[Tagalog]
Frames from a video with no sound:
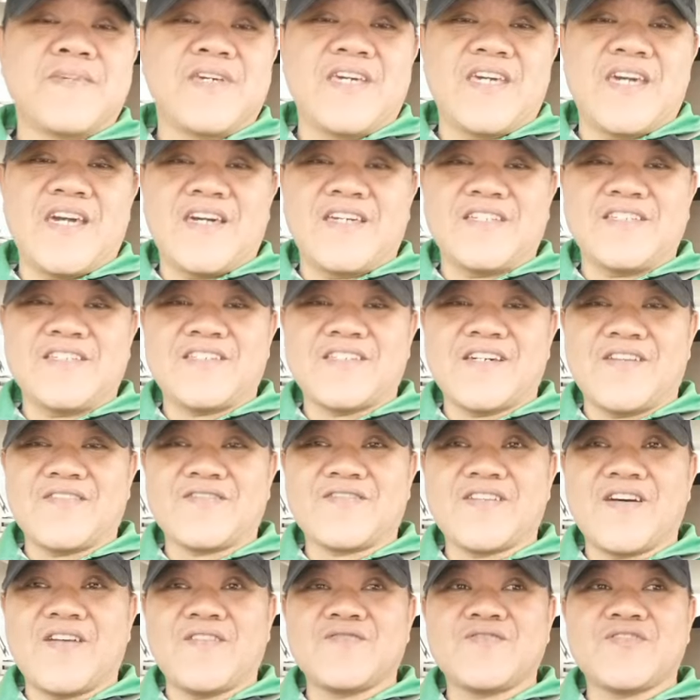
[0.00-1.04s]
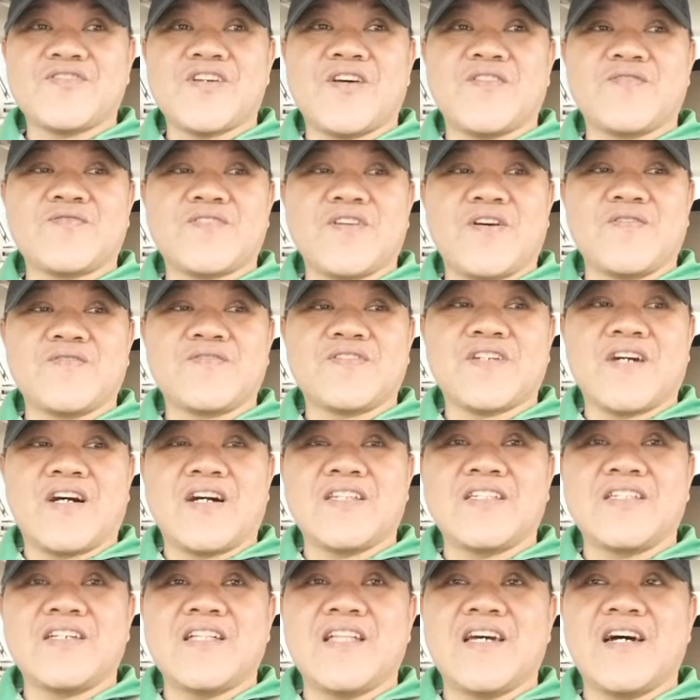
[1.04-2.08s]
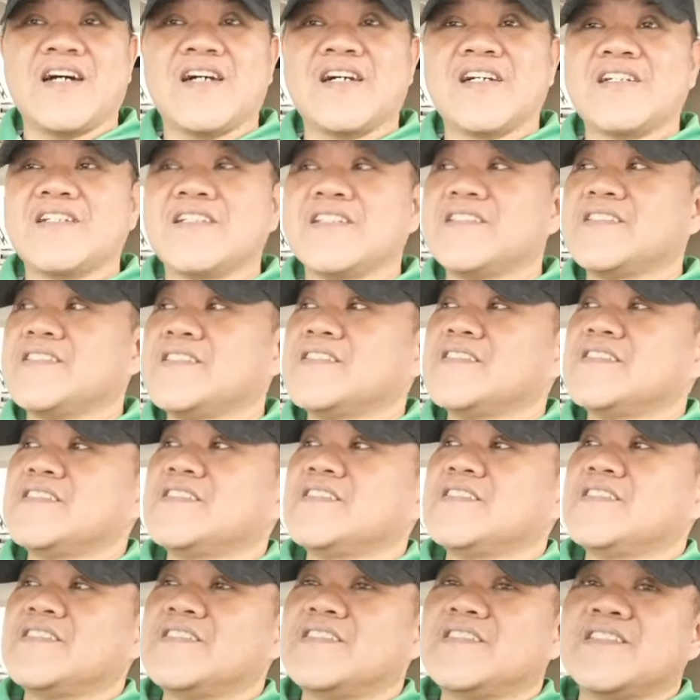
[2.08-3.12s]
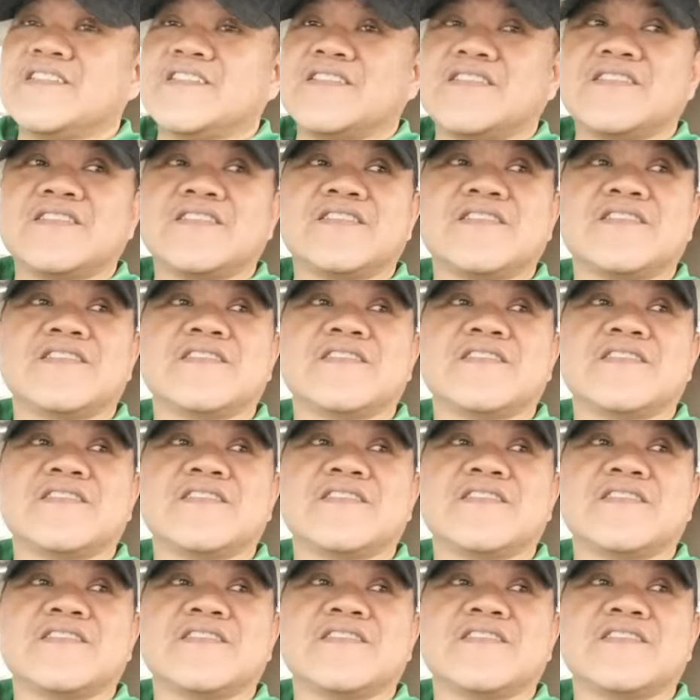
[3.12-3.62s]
And shout out, shout out sa kanila. No?